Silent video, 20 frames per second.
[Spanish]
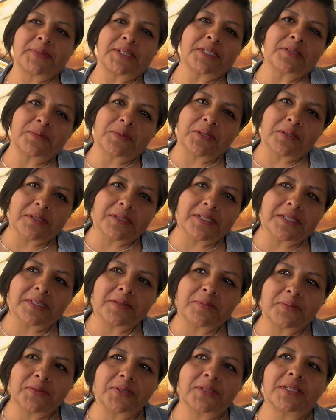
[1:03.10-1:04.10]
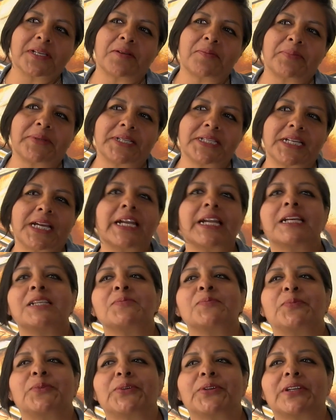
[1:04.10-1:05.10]
más o menos decimos campechanas
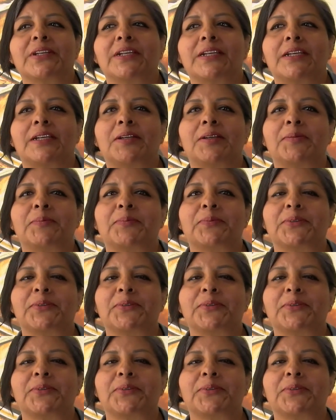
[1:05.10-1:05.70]
porque